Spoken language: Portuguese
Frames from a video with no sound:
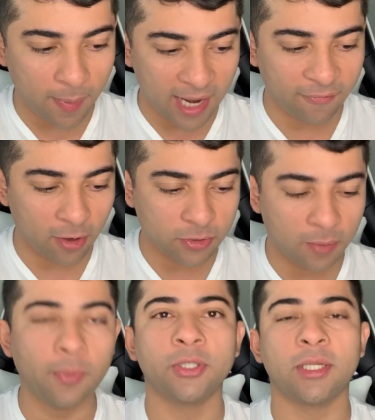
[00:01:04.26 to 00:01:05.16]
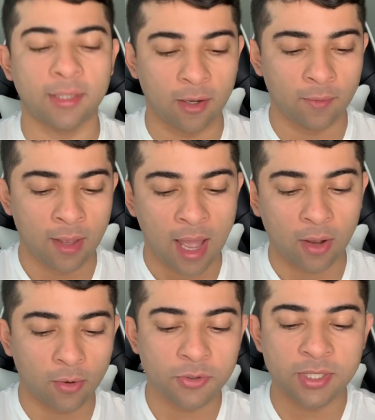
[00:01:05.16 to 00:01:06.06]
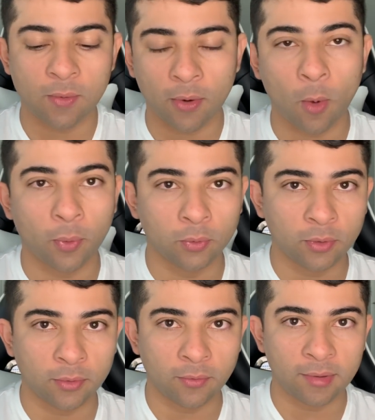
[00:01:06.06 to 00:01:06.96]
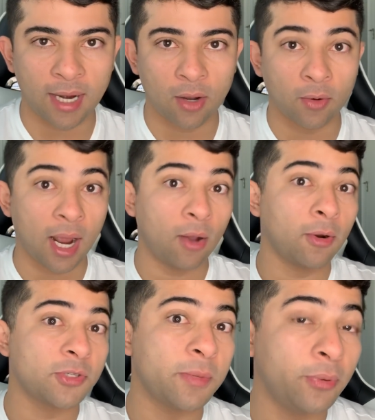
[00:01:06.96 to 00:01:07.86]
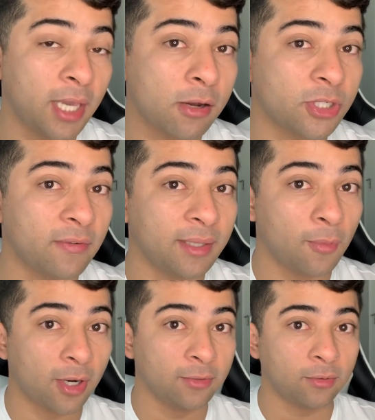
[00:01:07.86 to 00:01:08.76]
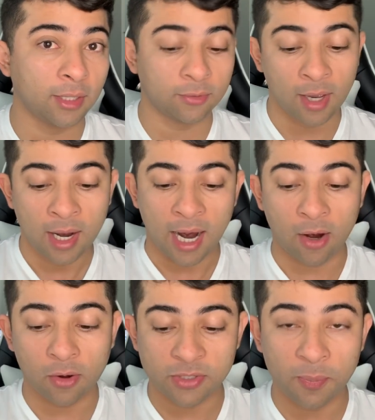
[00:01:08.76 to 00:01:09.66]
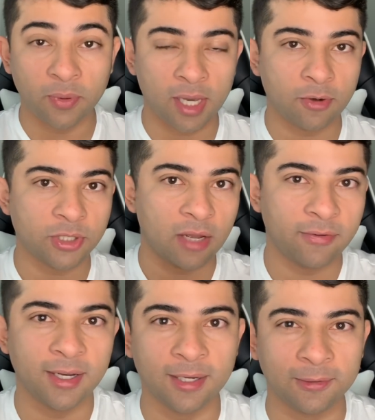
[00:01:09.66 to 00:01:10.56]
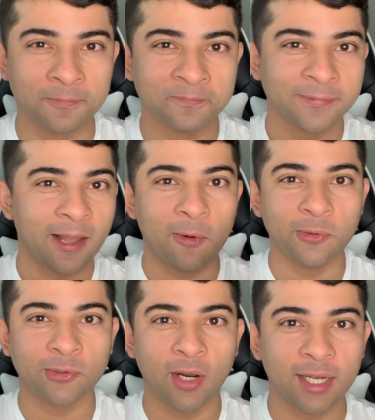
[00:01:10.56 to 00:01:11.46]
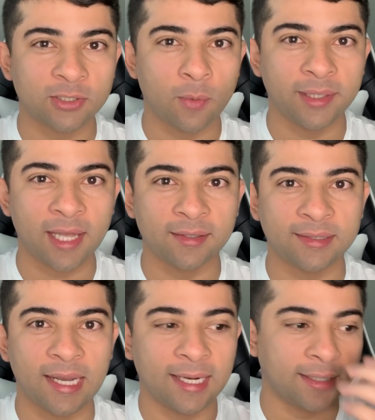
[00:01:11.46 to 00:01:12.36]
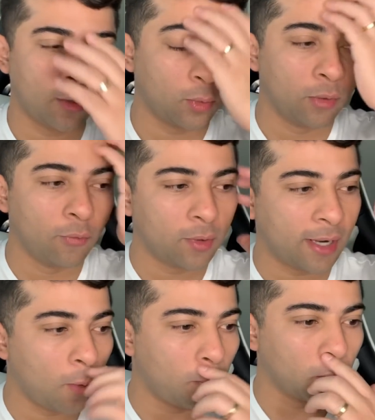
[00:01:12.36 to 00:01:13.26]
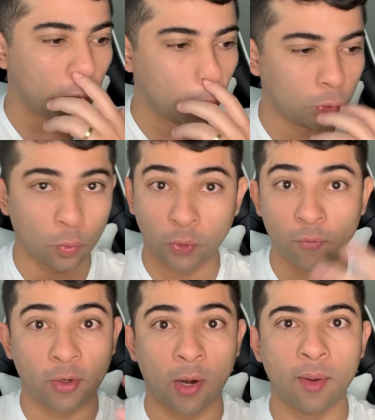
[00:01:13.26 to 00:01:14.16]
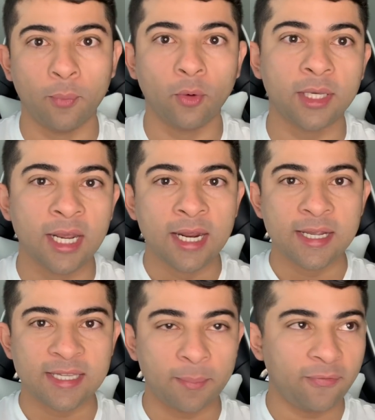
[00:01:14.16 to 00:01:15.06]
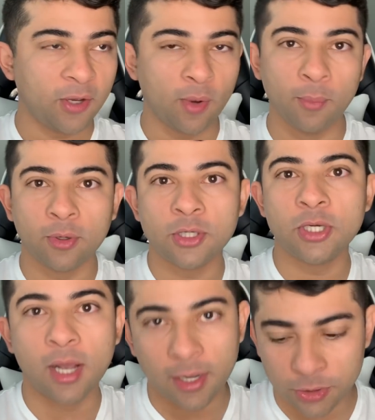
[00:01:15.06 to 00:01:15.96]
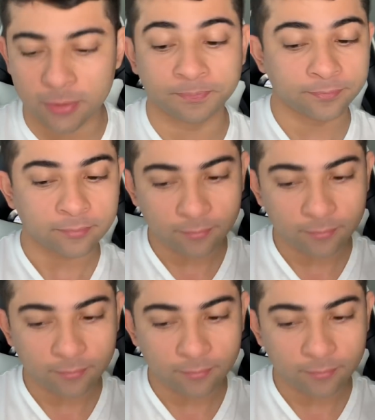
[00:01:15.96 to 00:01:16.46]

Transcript: parar e falar assim, poxa, Nathanael, agora eu sei qual é o produto que eu tenho que criar agora, agora eu sei por que, que eu estava demorando tanto, agora eu sei por que, que eu estava errando. Alguns colegas comentaram assim, ah, Nathanael, quando eu vou criar um produto, quando eu vou criar um e-book, sempre fica um e-book gigante.